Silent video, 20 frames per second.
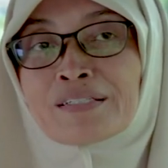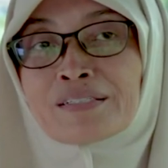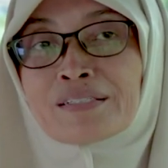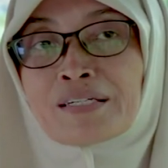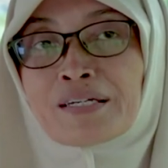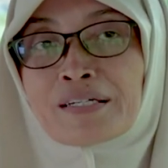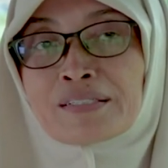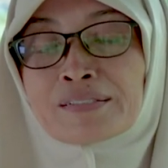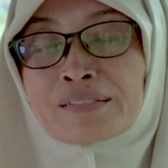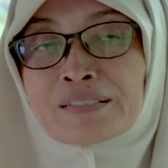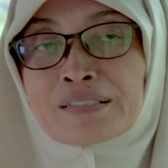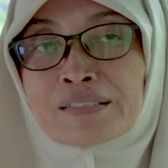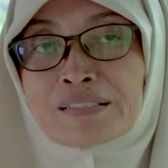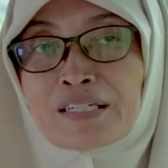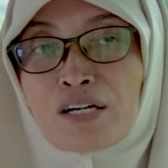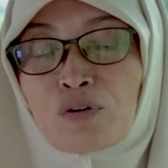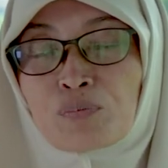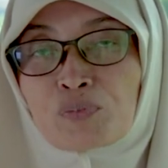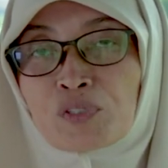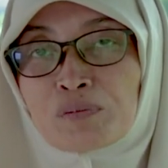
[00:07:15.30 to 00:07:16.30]
ya
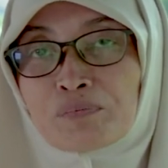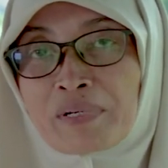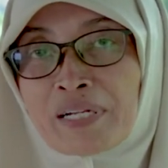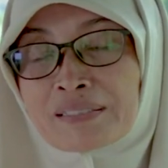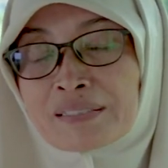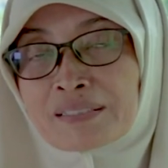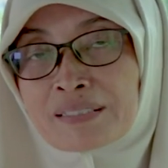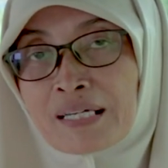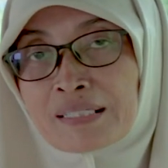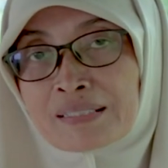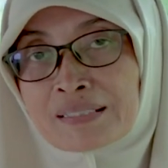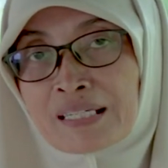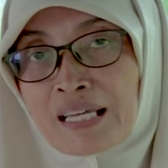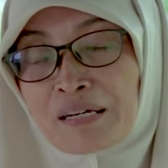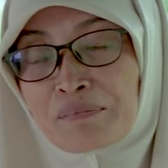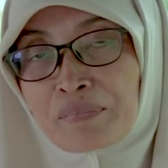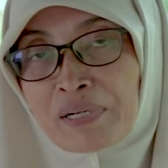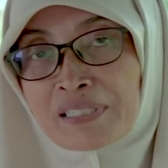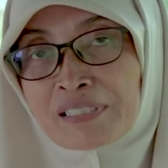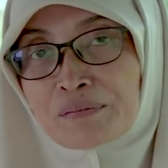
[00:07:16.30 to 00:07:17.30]
sehingga optimalisasi
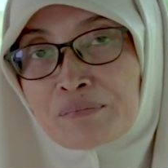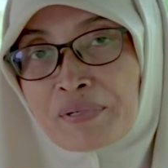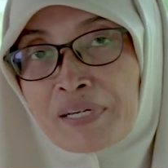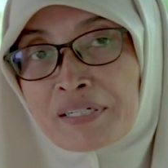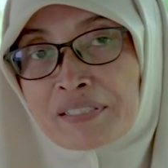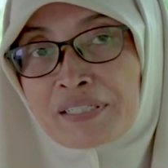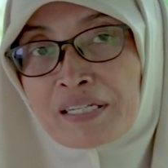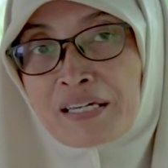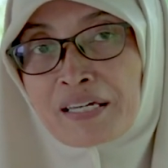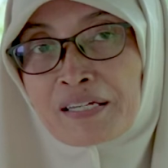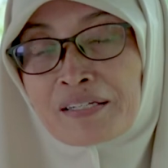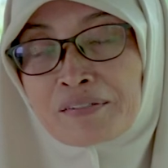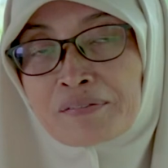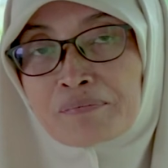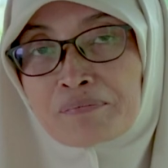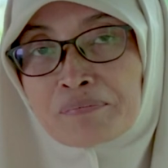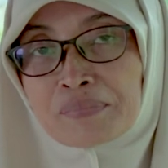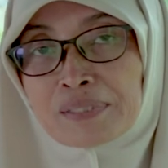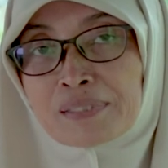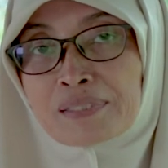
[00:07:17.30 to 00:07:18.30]
amal ibadah
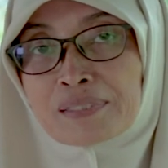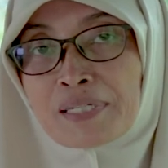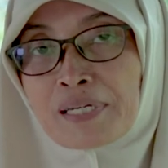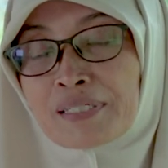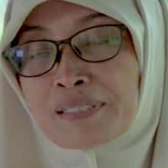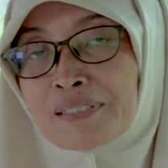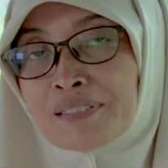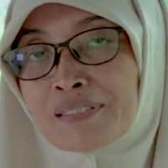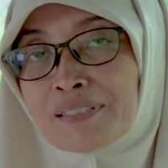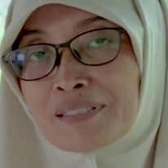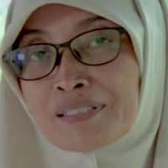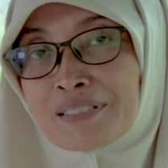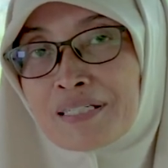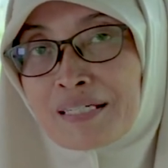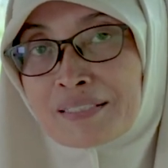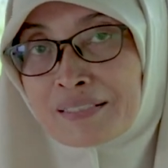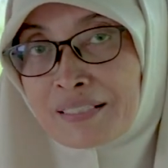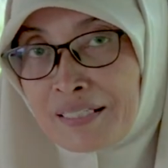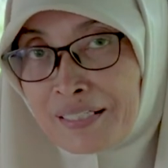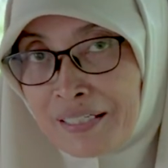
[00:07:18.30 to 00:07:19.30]
bisa
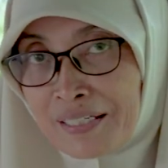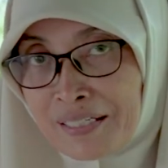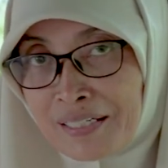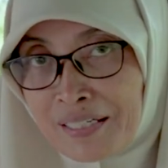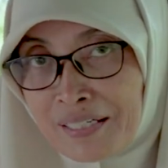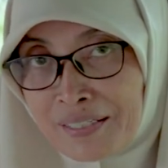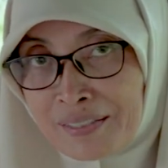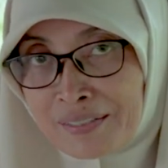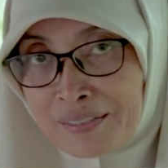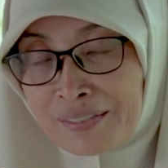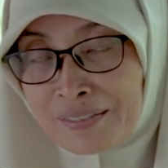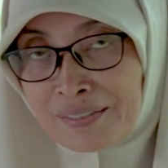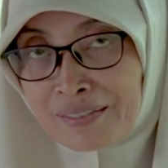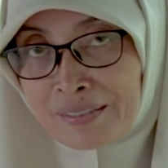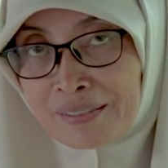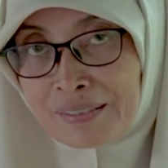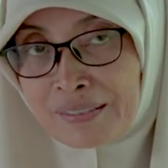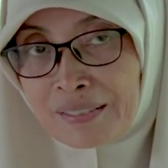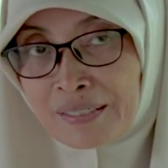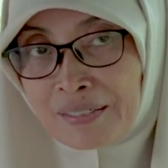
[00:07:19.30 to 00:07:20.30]
dilaksanakan
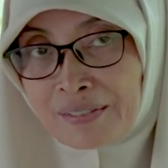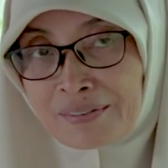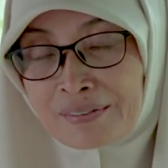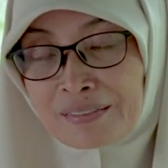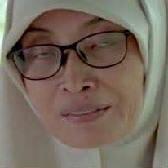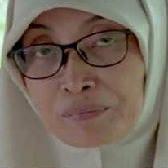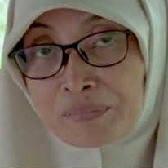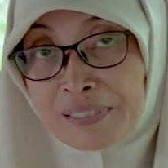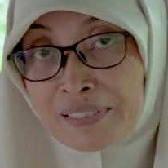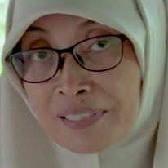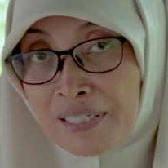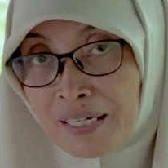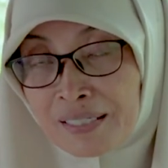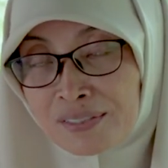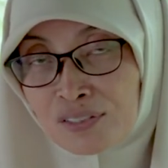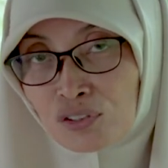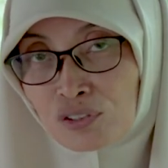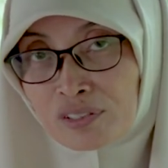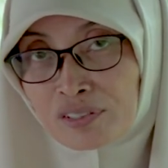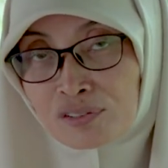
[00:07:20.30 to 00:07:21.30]
demikian
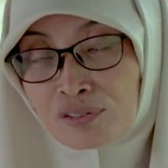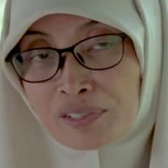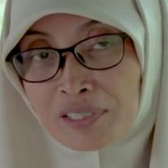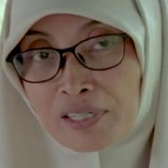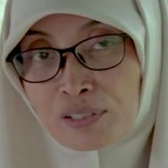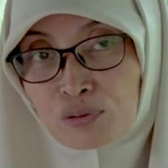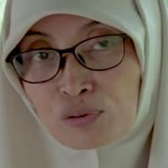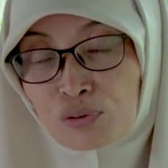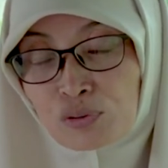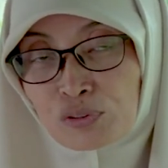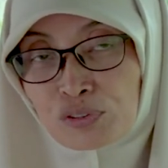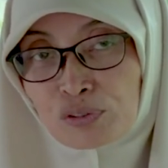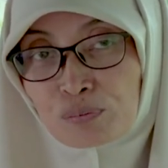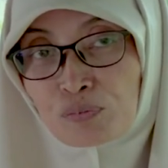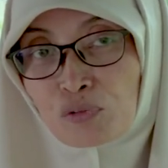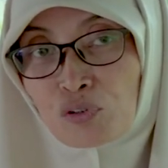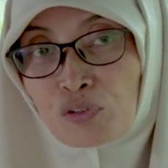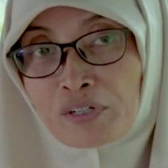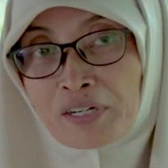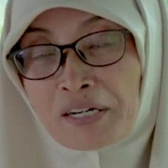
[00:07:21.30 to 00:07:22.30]
saudara-saudaraku
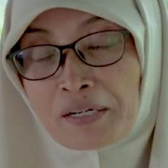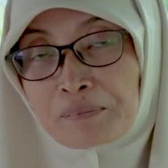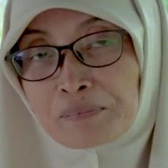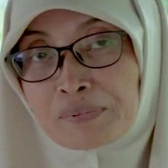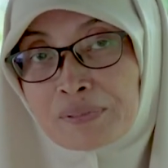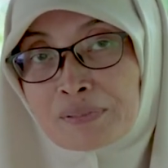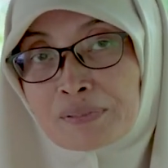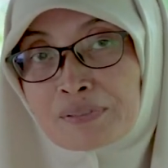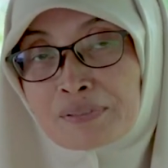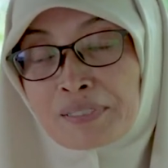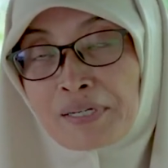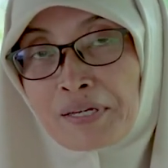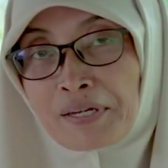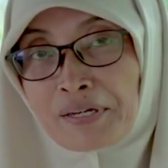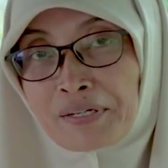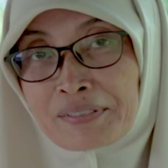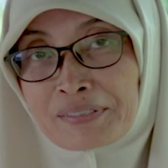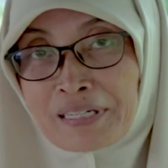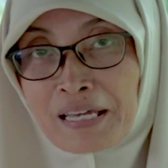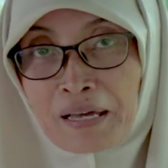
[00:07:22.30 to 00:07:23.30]
semoga bisa
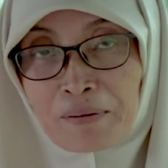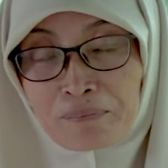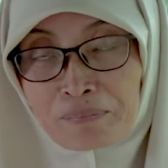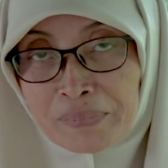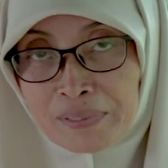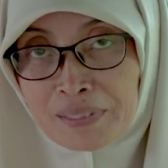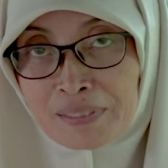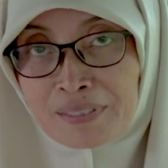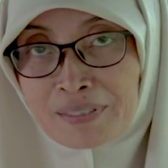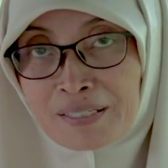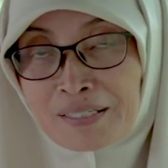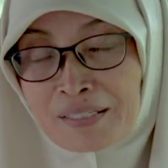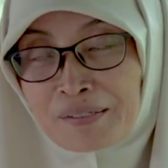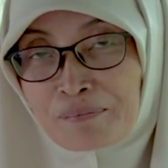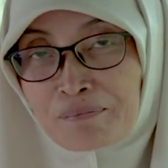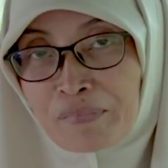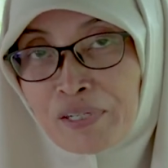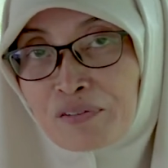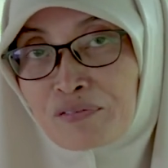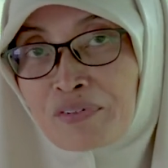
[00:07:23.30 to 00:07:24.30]
diambil
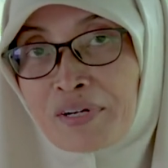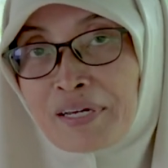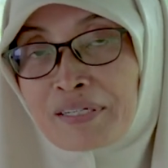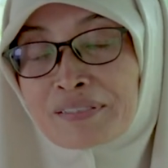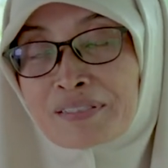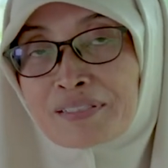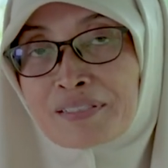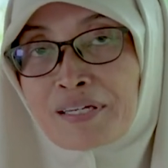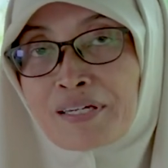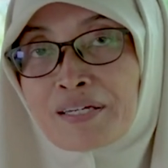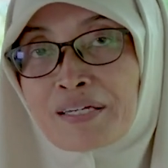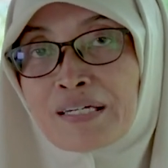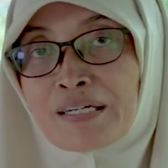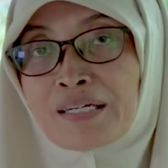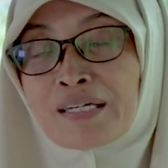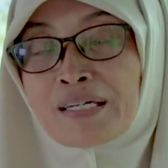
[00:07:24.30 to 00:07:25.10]
manfaatnya